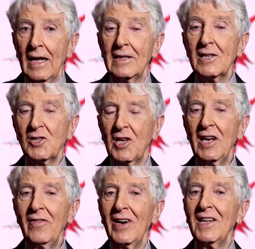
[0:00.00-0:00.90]

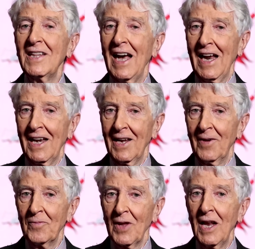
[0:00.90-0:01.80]
descrive
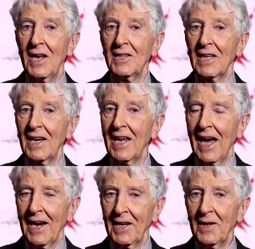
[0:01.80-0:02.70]
l'Italia e gli
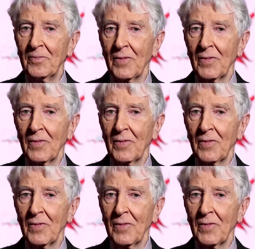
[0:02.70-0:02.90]
italiani